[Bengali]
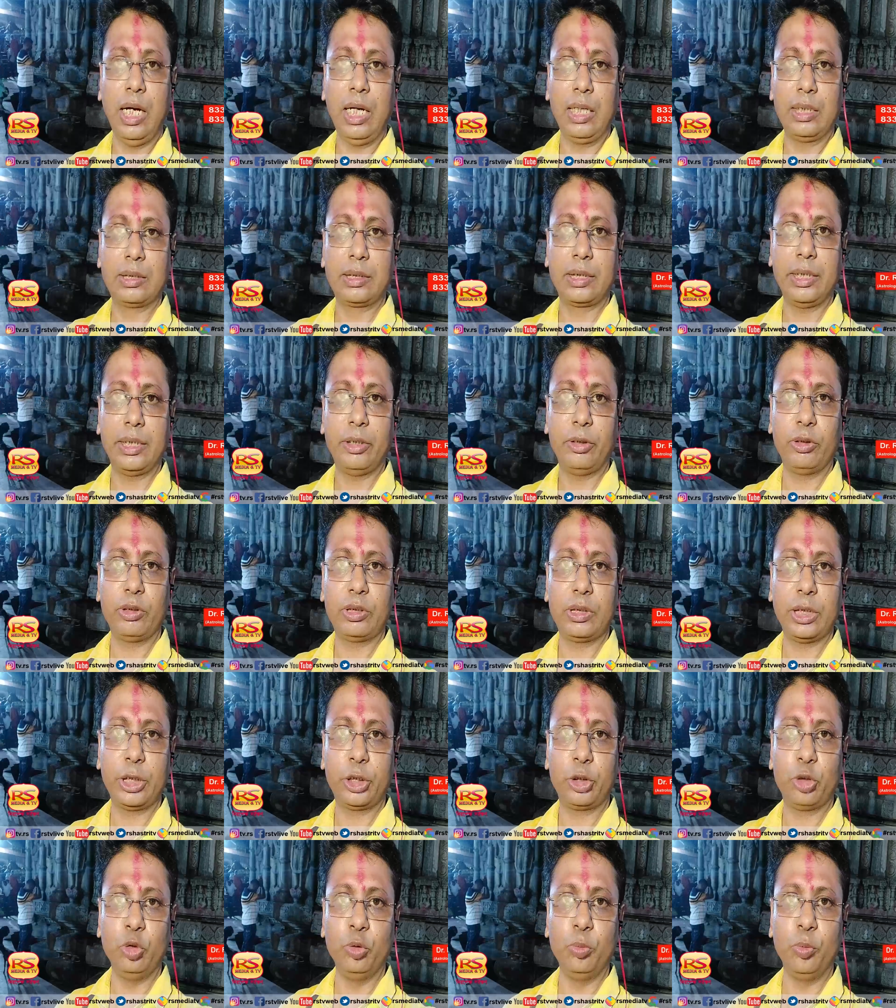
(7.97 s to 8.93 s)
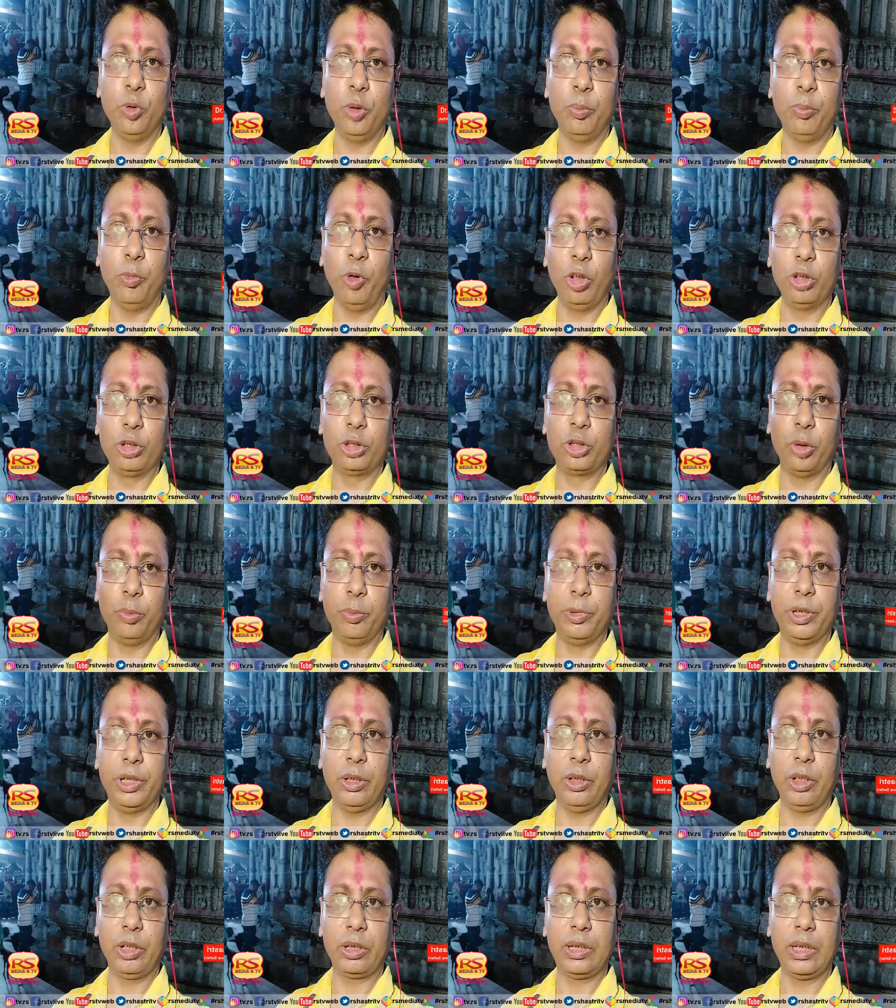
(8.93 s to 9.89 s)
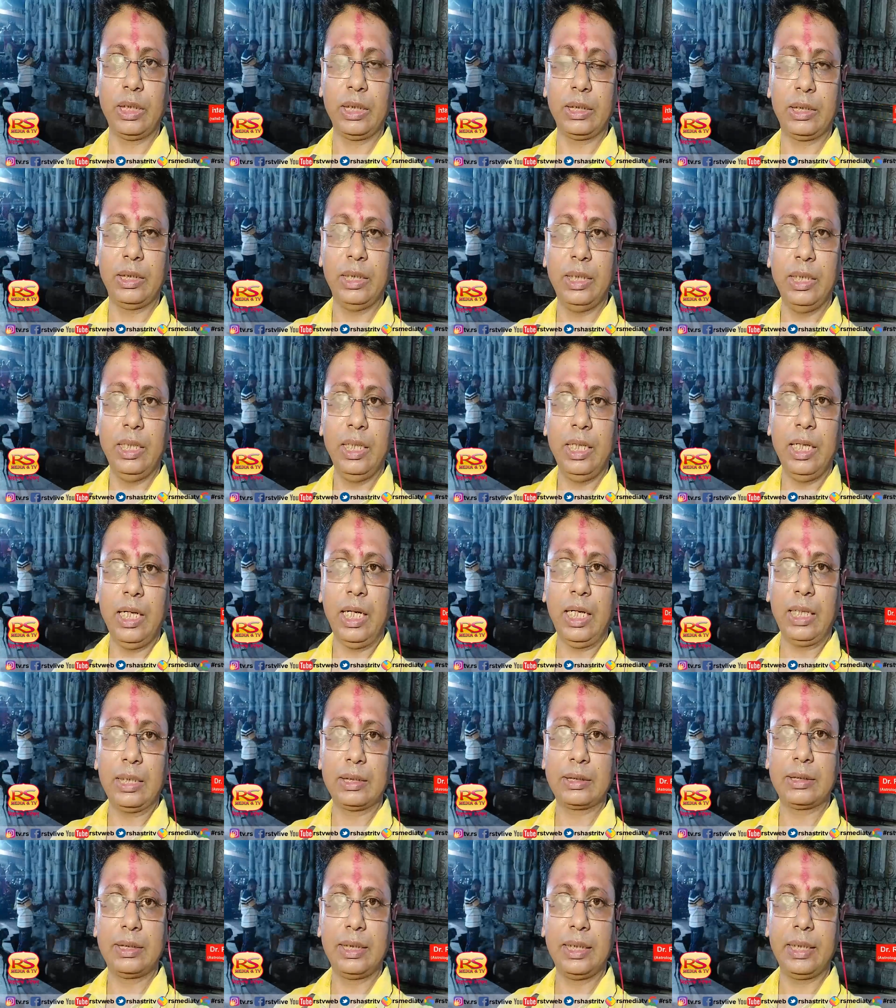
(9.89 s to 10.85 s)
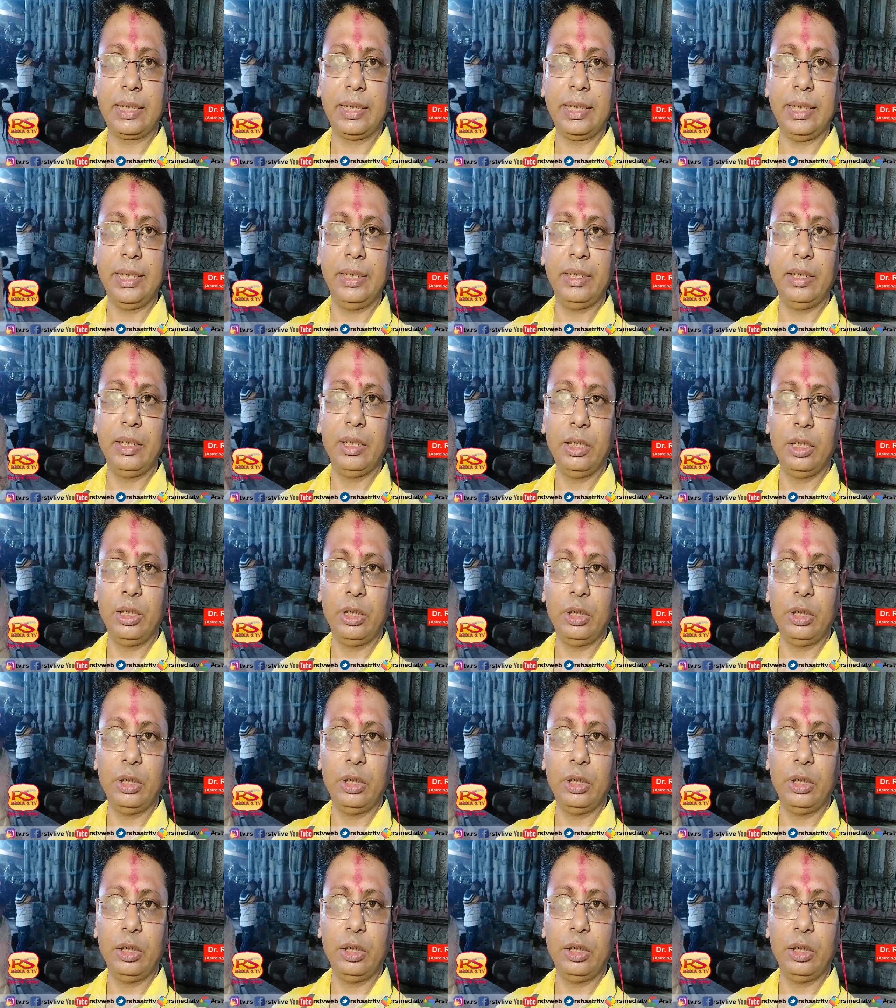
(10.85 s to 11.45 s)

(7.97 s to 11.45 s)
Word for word: আজকে হচ্ছে শুভ পঞ্চমী অর্থাৎ আজ থেকে